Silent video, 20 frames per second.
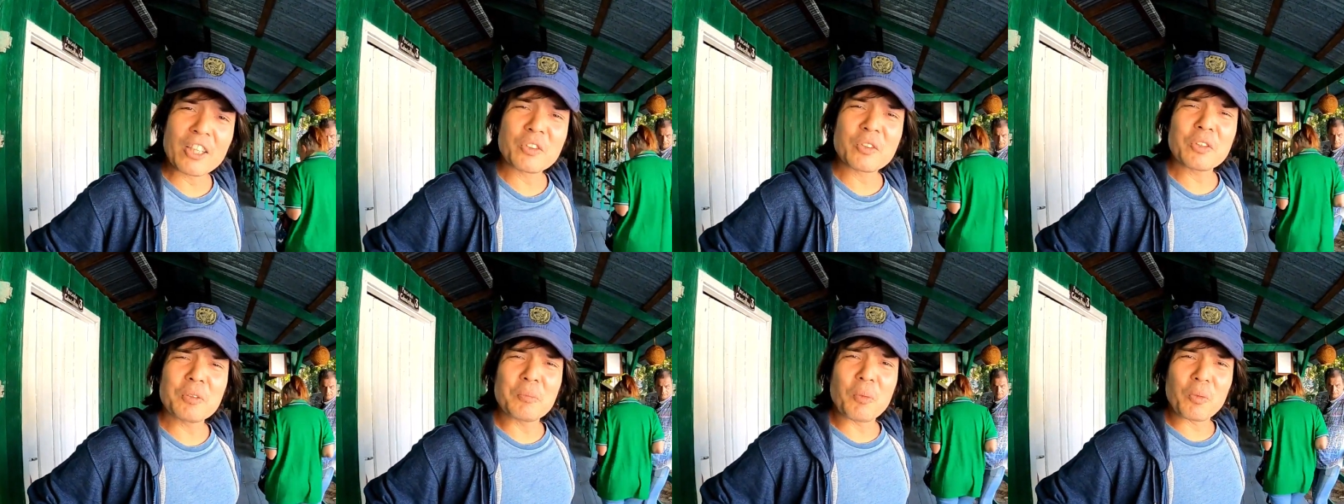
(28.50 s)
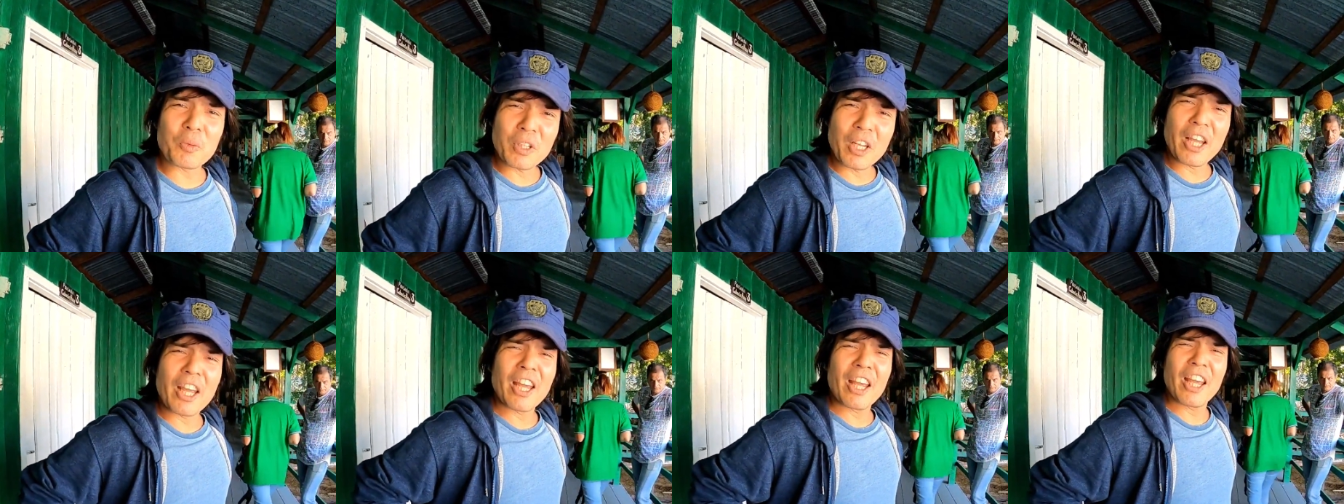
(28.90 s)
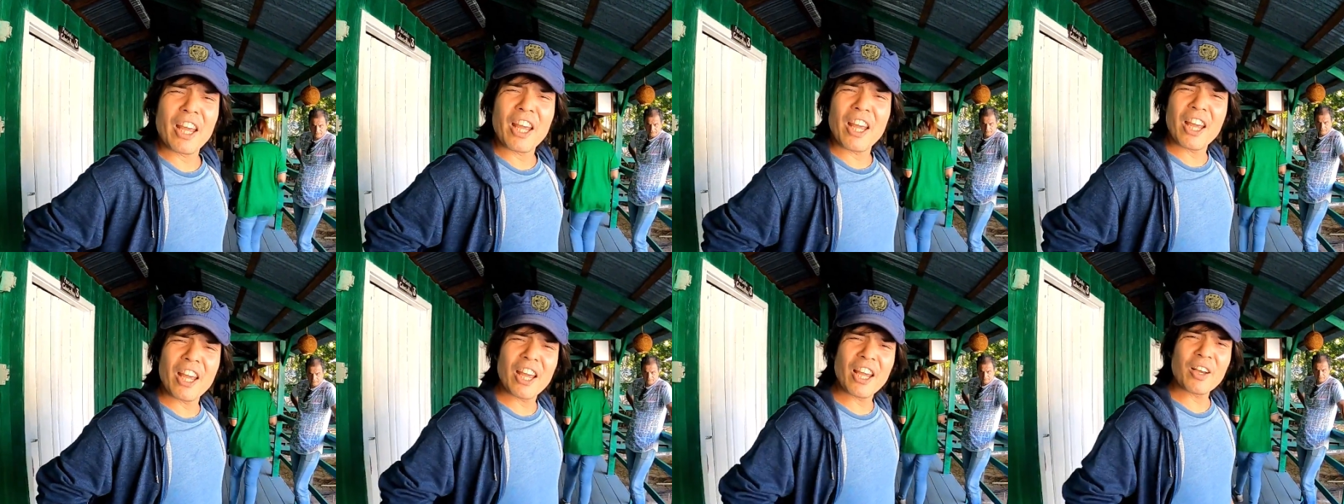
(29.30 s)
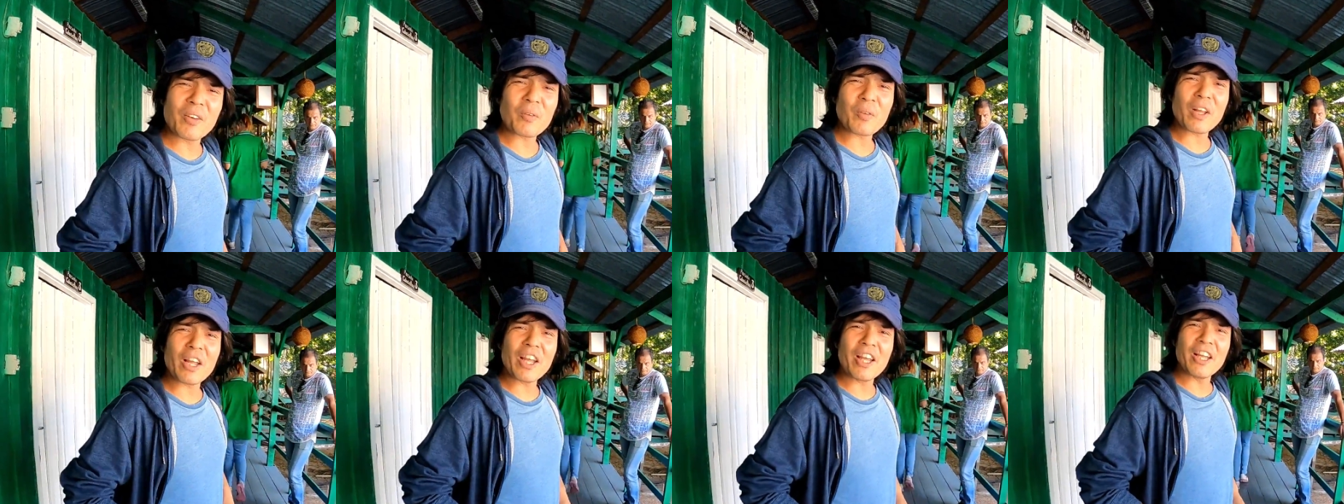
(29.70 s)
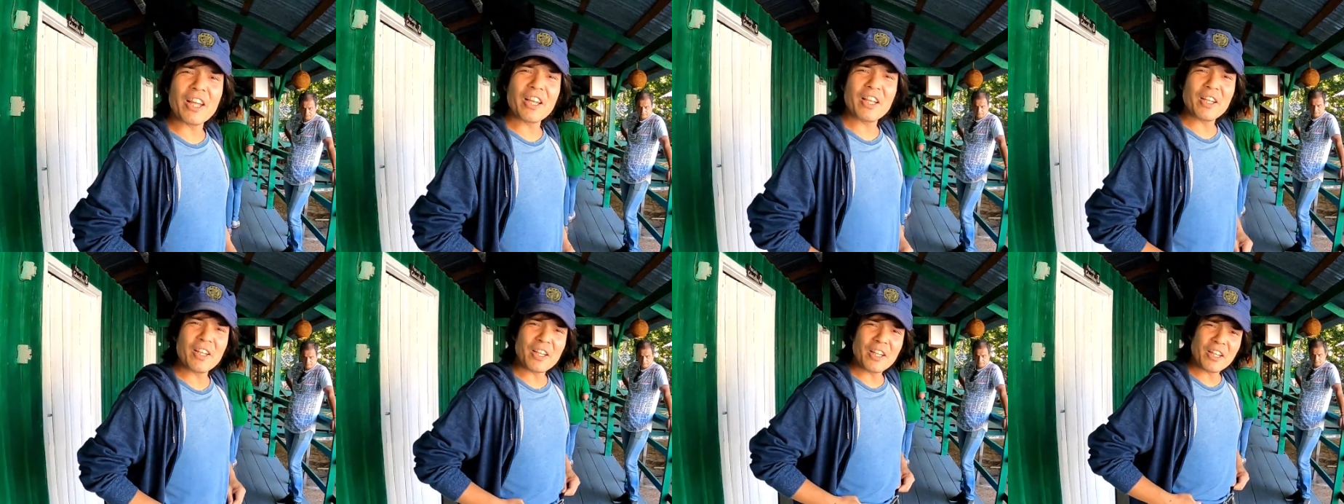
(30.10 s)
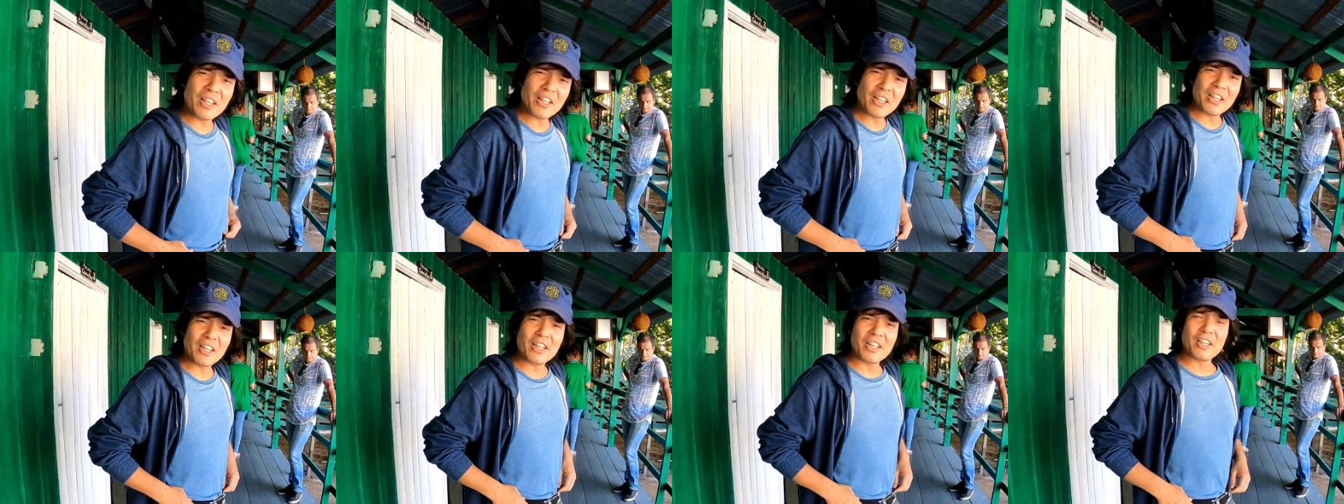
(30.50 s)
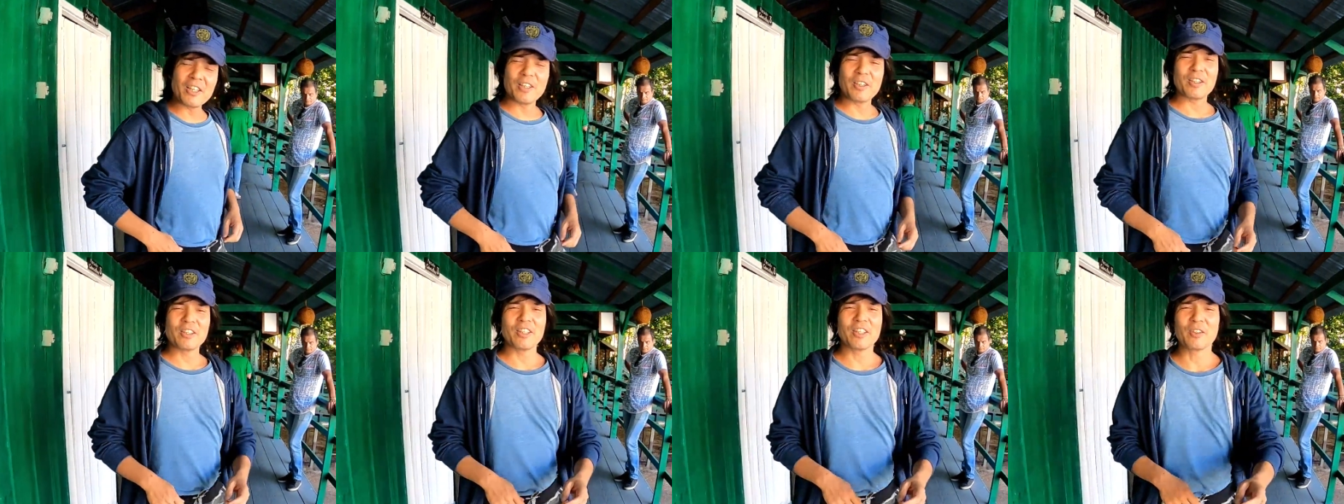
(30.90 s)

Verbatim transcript: 暑いもんね。これ。はーい。